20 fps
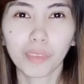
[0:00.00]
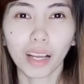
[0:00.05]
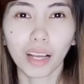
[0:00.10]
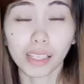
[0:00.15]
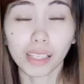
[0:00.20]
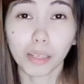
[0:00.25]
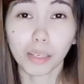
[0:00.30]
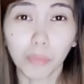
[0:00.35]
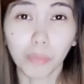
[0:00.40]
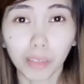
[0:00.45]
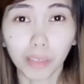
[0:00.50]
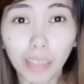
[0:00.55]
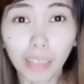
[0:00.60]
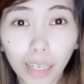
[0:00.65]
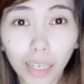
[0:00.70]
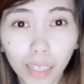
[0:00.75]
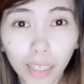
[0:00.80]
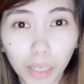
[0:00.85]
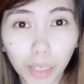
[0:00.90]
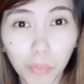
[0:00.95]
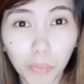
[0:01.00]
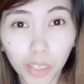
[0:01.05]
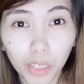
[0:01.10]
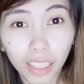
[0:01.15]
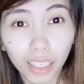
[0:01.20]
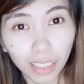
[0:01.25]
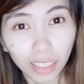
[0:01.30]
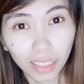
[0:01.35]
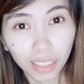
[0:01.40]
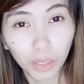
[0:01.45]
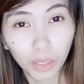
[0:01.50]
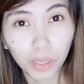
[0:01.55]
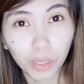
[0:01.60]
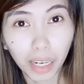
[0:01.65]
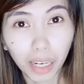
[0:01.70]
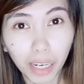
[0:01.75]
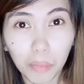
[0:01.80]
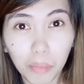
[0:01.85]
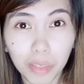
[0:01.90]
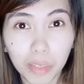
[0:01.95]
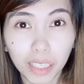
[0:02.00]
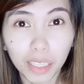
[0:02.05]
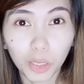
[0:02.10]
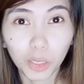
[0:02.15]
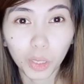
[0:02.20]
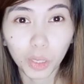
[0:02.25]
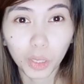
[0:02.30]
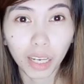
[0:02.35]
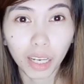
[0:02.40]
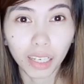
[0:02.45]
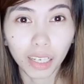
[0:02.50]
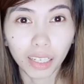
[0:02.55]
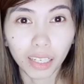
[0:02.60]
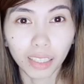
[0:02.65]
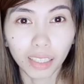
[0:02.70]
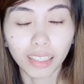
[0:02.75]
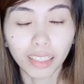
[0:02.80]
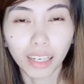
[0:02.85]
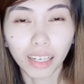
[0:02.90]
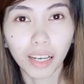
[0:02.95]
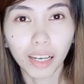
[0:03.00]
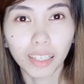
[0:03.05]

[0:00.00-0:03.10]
Kasi, di porkit hindi ko sinabi dito na hindi,